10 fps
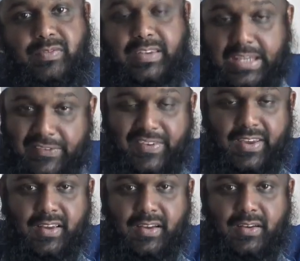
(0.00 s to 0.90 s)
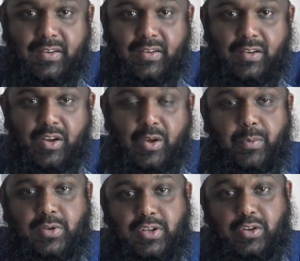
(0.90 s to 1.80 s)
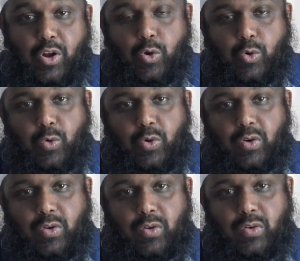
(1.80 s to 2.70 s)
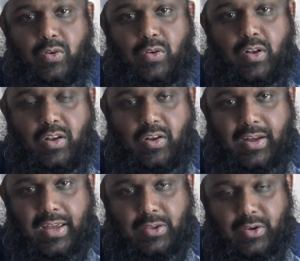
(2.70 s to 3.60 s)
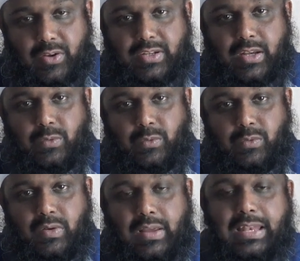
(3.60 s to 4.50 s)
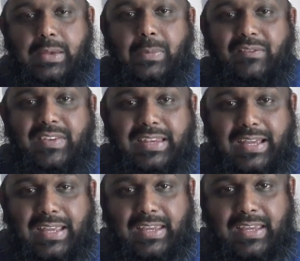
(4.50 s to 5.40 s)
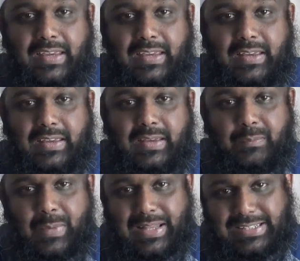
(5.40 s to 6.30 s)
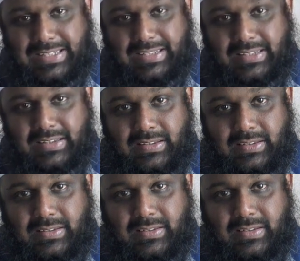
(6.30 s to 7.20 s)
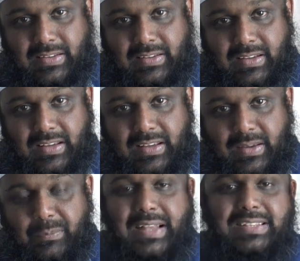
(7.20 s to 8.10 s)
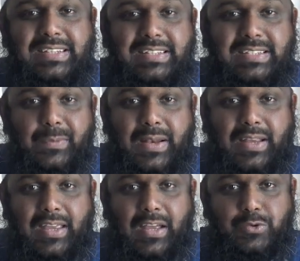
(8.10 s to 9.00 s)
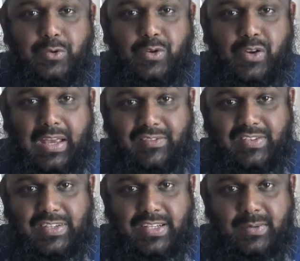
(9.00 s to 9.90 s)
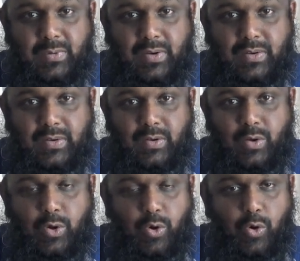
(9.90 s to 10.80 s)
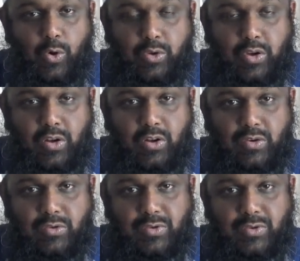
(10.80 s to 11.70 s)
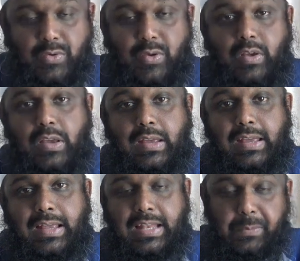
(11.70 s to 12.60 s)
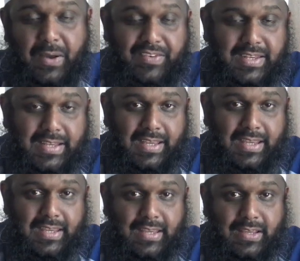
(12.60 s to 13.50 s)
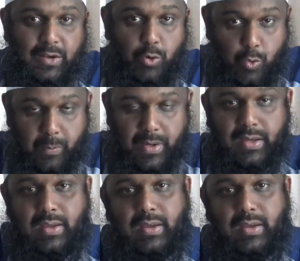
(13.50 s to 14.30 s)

Qui fait Parce que dans le Coran, le créateur dit non, n'est pas fin créé. Bandine, bandine c'est une créature invisible, haute que l'ange, pas pas fin créer l'humain,